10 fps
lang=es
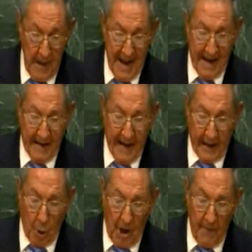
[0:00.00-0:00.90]
el
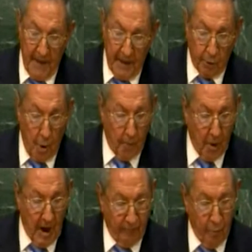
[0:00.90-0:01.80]
derrocamiento por
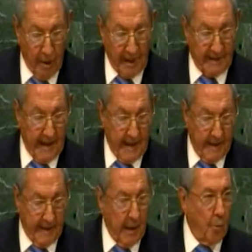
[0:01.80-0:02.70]
la fuerza
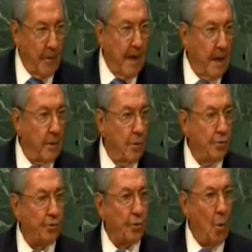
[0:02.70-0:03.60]
de
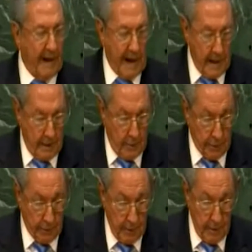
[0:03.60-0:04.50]
gobiernos
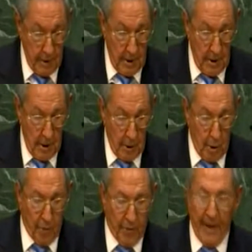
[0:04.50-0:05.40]
soberanos,
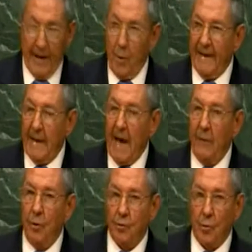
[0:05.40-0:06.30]
los
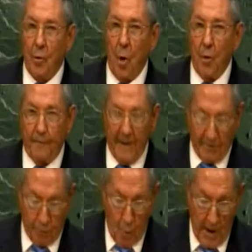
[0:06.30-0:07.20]
denominados golpes
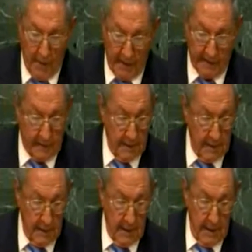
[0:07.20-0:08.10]
suaves
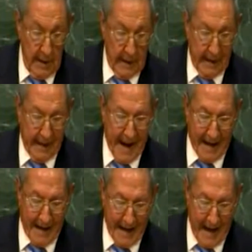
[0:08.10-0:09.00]
y la
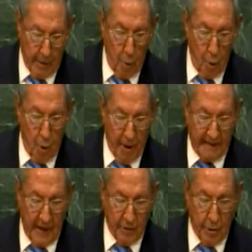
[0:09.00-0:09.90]

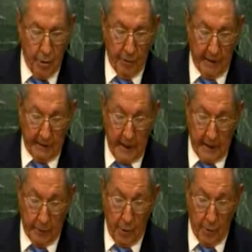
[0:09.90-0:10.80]
recolonización de
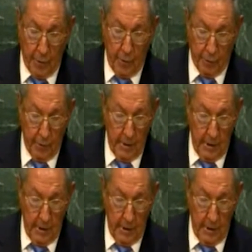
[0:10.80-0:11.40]
territorios